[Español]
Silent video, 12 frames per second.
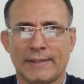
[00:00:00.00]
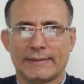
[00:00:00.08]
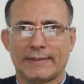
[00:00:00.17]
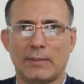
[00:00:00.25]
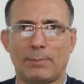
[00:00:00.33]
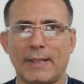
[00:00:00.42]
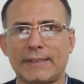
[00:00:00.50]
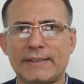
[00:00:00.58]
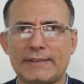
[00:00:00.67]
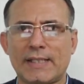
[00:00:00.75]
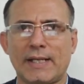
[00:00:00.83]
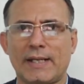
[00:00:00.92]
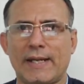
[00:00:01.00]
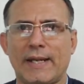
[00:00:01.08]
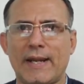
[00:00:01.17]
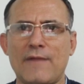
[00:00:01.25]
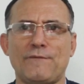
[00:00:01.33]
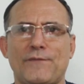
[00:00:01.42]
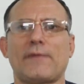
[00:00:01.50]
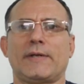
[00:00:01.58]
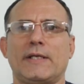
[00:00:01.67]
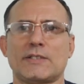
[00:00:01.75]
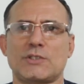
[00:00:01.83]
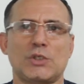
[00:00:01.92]
del planeta en
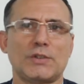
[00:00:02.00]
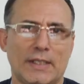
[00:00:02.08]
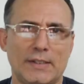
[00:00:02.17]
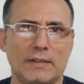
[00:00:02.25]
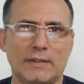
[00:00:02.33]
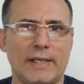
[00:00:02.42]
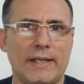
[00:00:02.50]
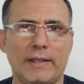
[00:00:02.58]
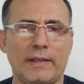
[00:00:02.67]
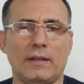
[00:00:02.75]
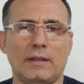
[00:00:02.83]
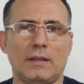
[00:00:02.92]
fabricación de,